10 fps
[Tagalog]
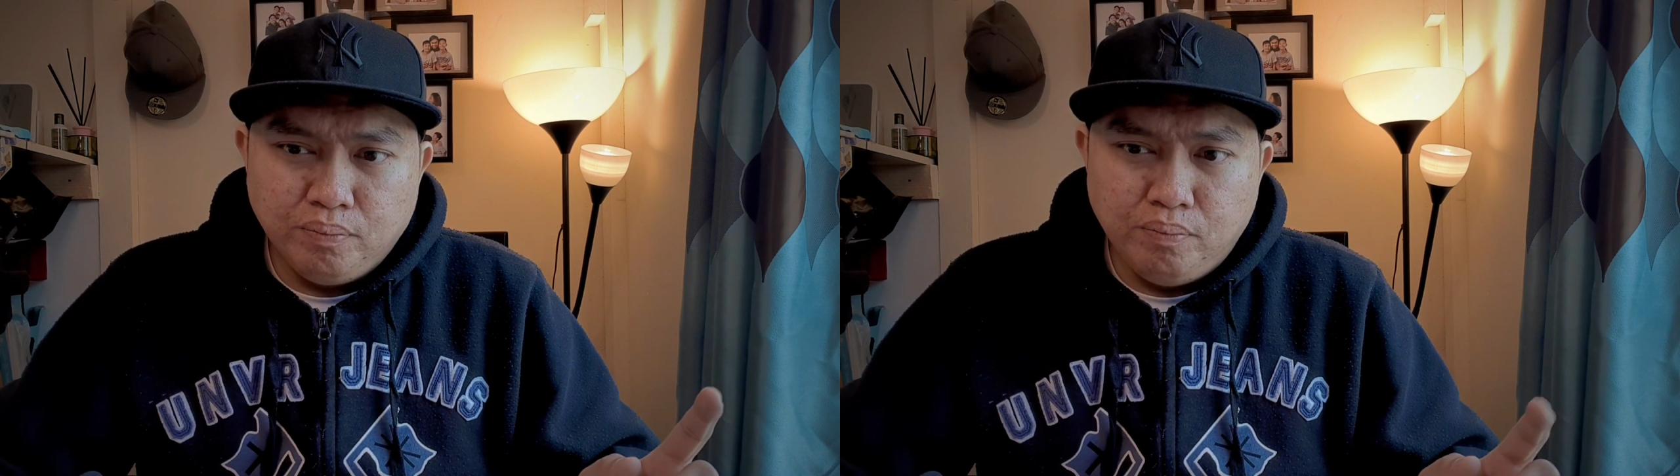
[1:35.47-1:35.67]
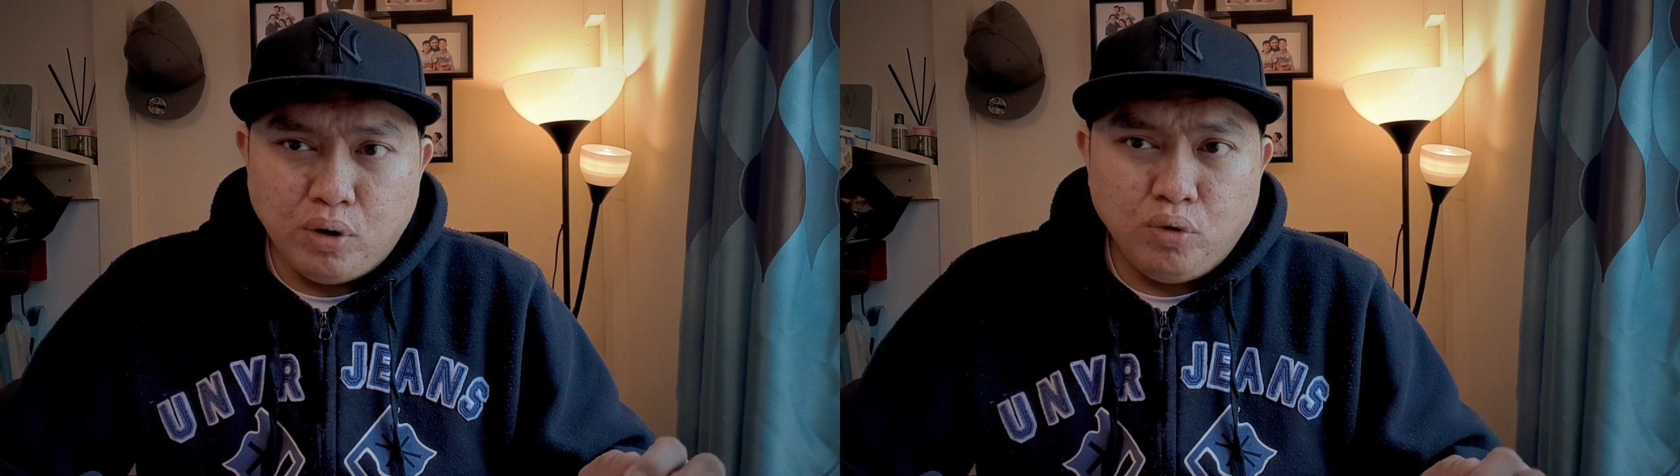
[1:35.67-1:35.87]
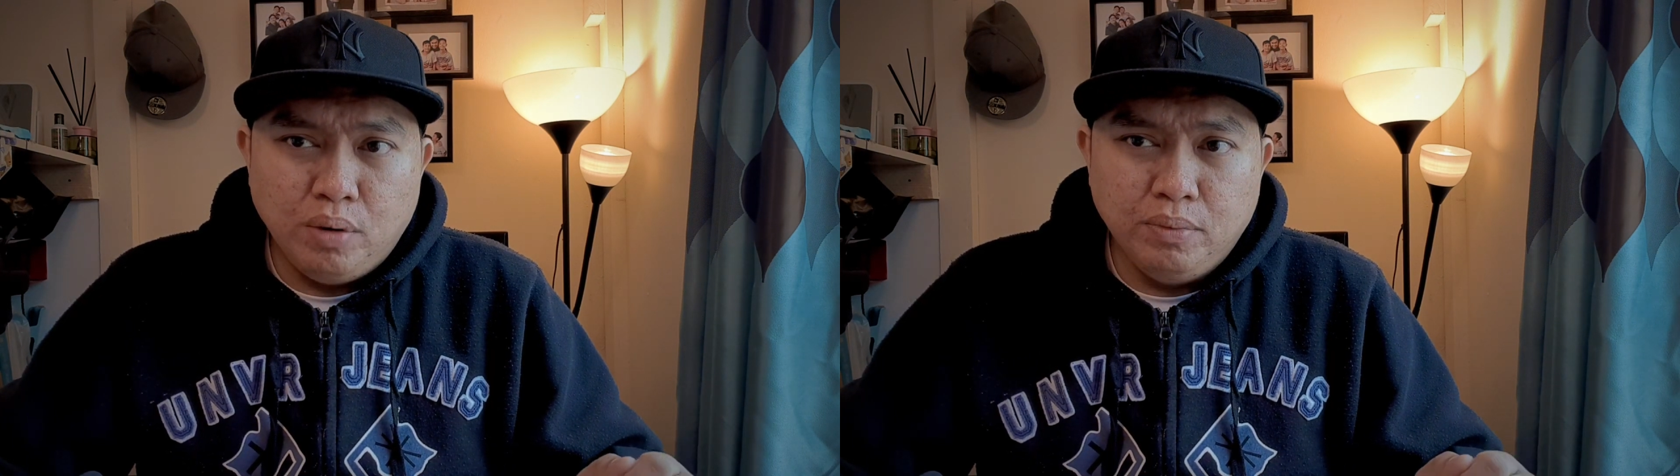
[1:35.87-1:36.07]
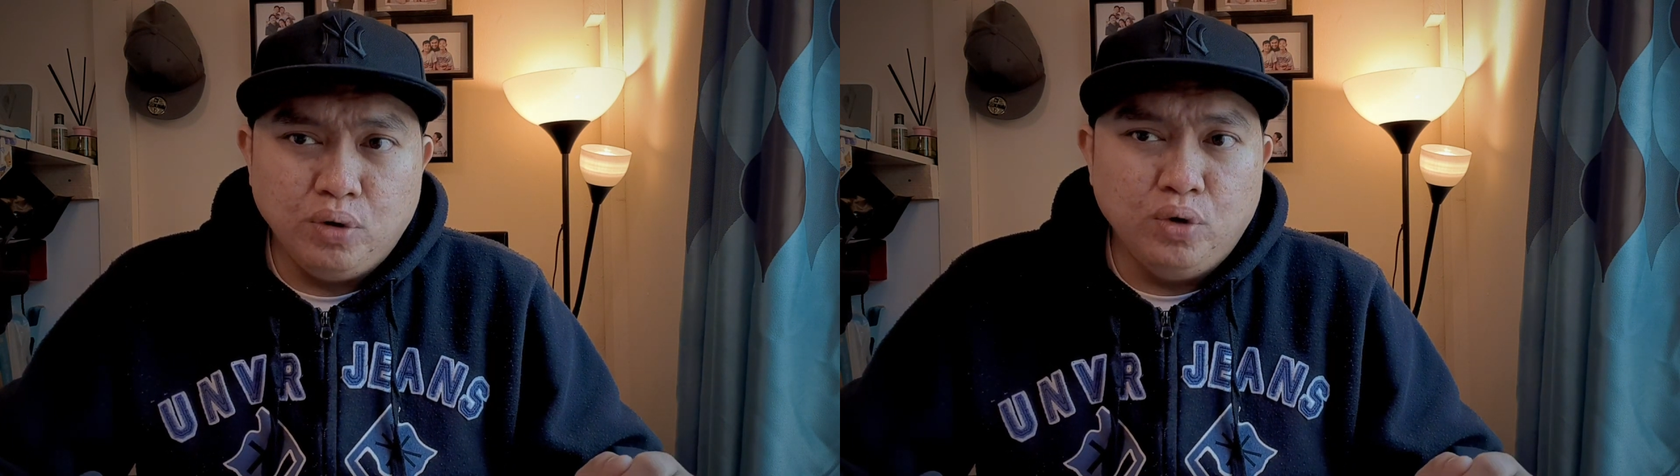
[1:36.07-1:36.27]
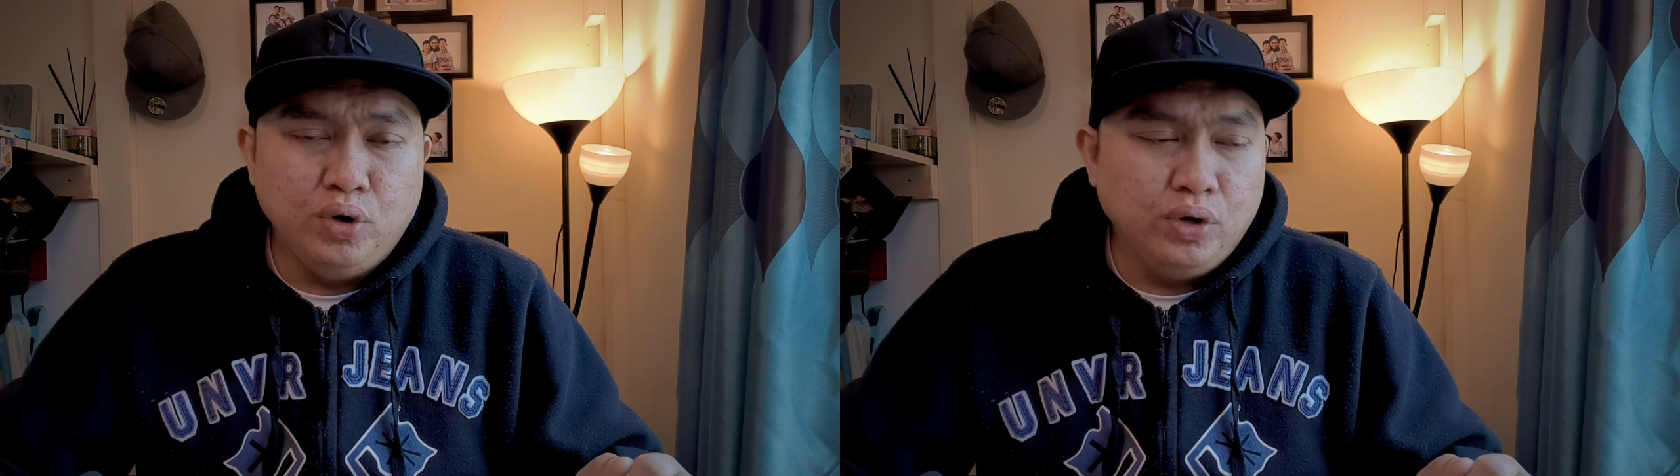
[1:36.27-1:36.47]
bago ka mag
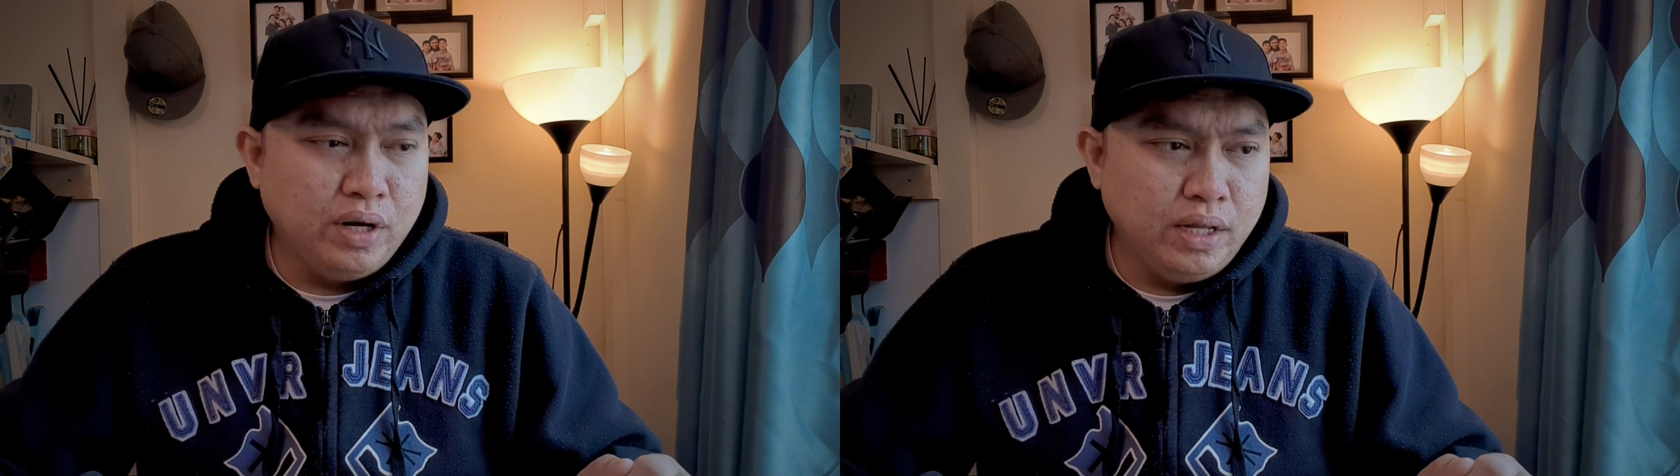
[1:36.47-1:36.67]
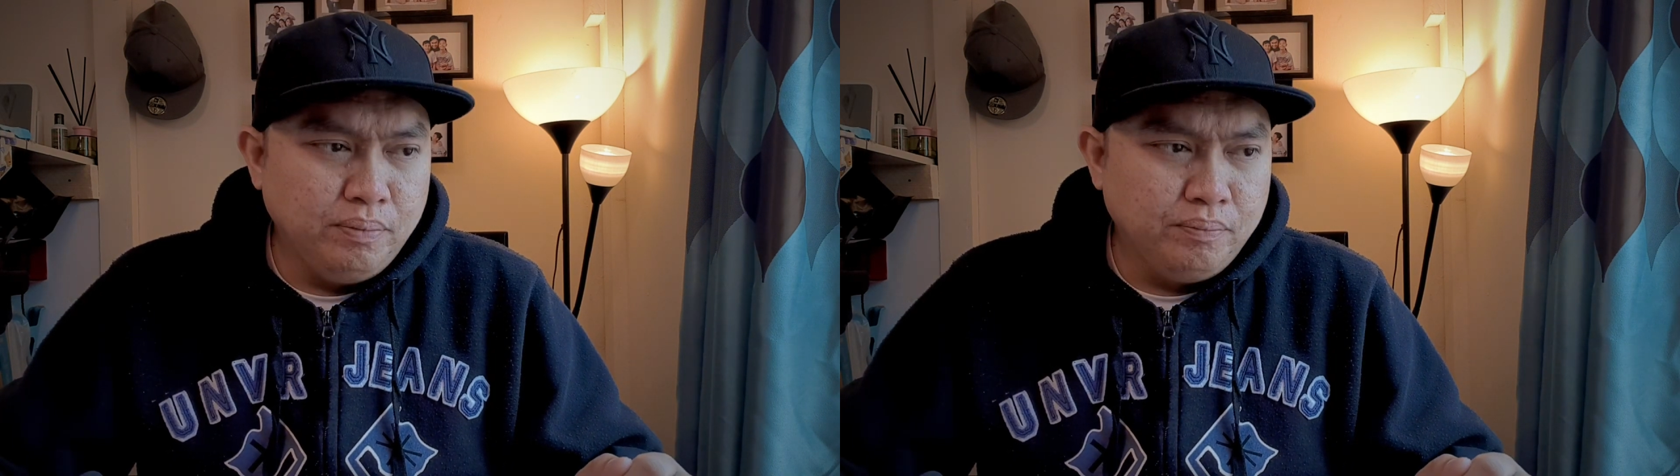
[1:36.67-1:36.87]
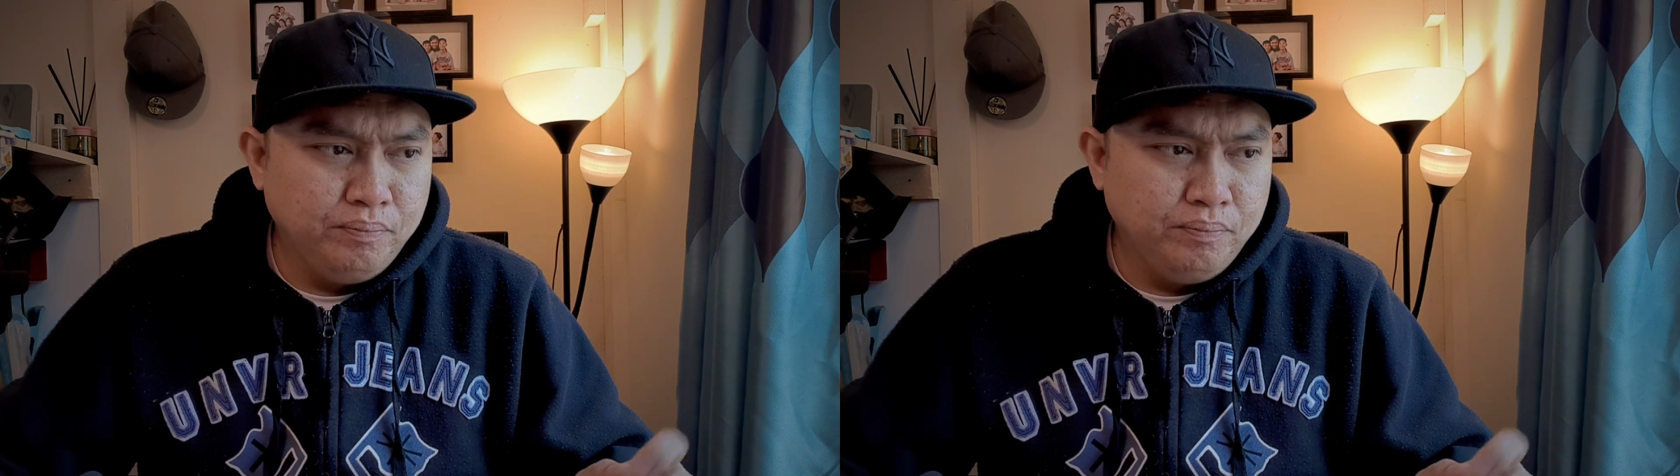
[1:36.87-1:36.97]
color grade